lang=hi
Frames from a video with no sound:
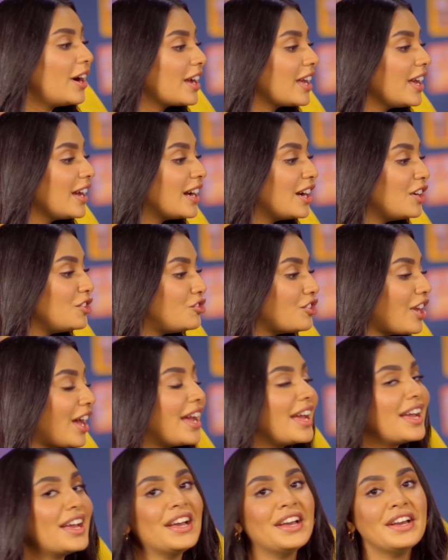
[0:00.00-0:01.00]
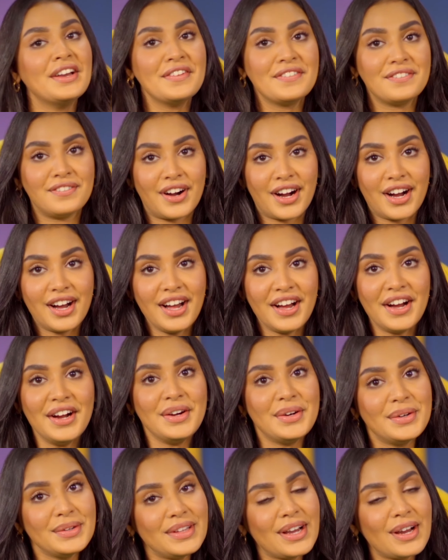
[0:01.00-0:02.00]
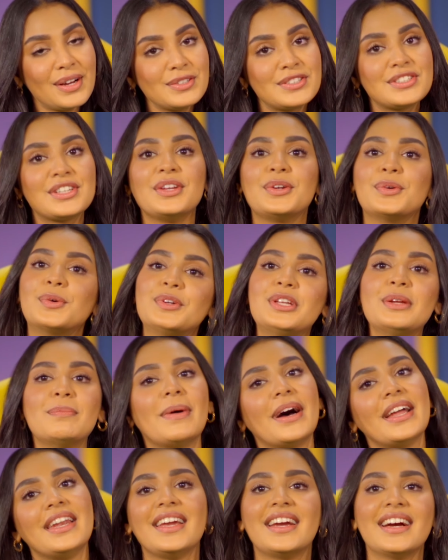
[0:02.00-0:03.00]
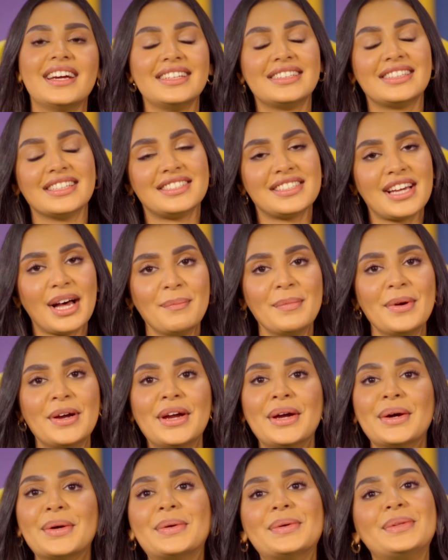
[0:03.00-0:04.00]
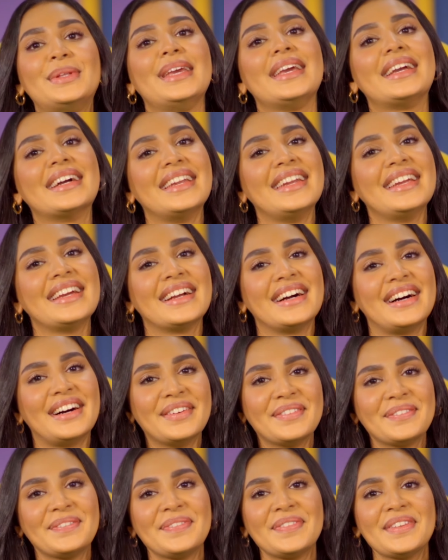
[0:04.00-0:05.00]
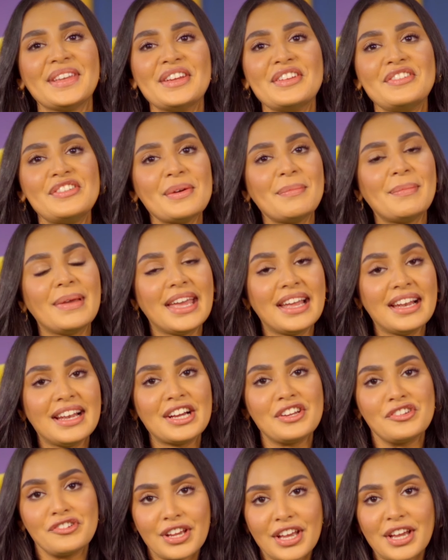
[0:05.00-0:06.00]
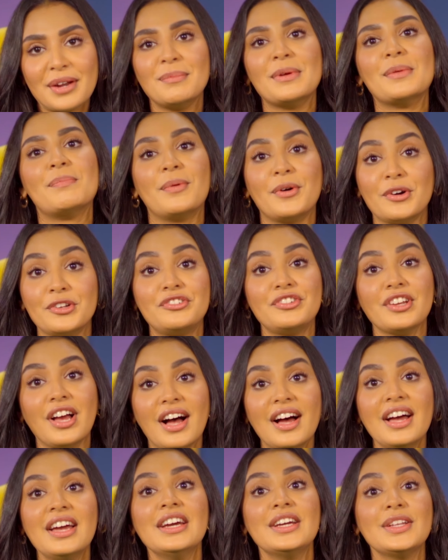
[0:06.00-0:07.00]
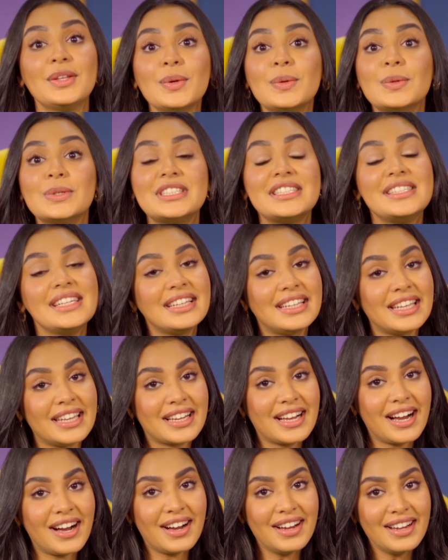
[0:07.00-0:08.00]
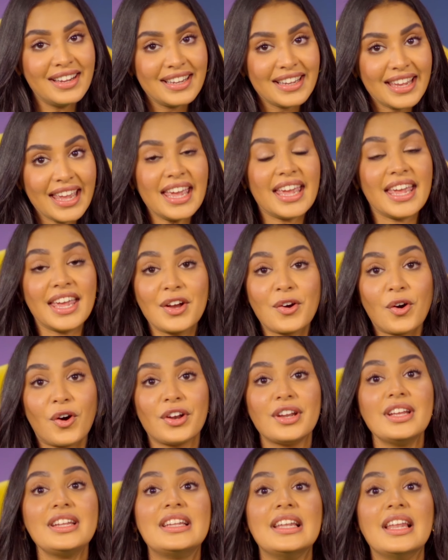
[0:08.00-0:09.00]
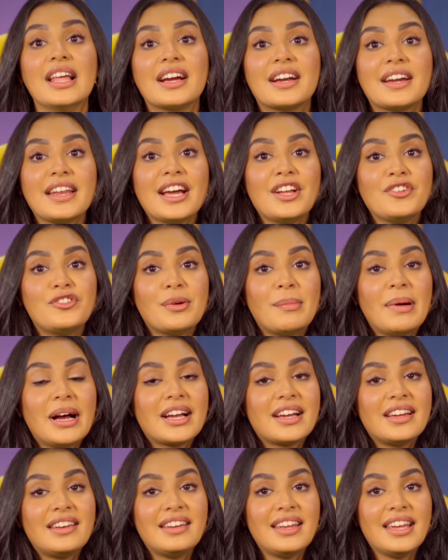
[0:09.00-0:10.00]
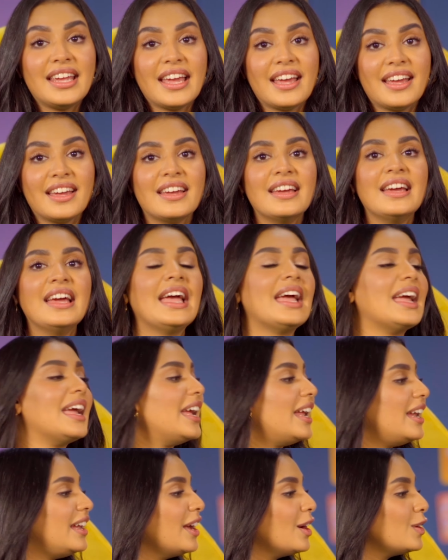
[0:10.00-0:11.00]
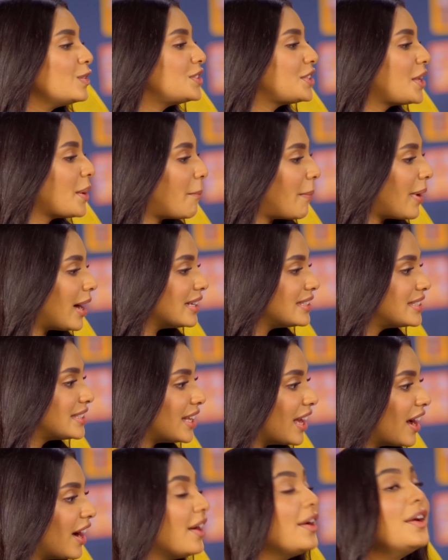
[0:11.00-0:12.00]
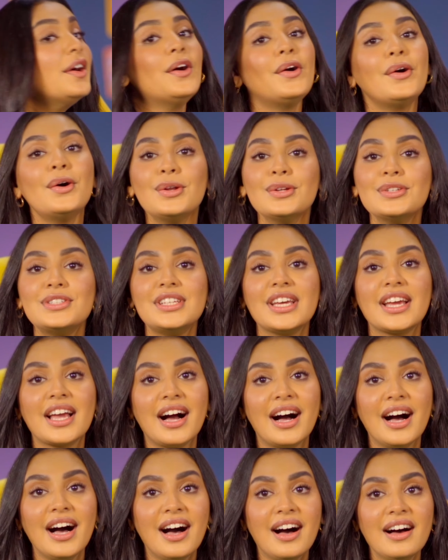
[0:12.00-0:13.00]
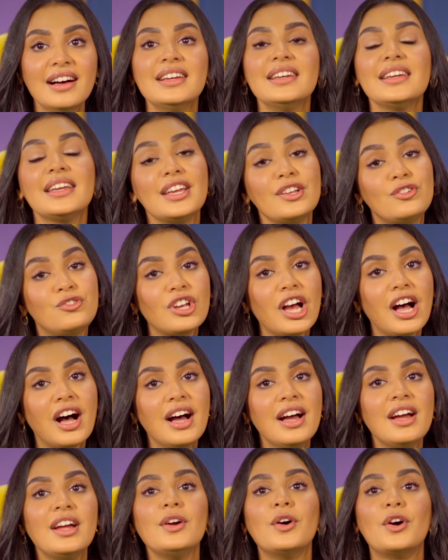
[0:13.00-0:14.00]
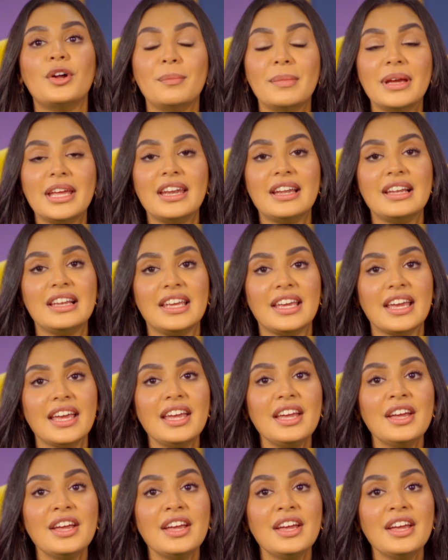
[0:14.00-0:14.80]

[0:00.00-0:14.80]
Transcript: के घर जाए वहाँ खुदा उसकी रोटी पानी का इंतजाम खुद ही करेगा जब एलिया शहर में पहुंचा तो उसने देखा कि एक औरत लकड़ियां जमा कर रही है एलिया उसके पास गया और उससे कहा कि जा और मेरे लिए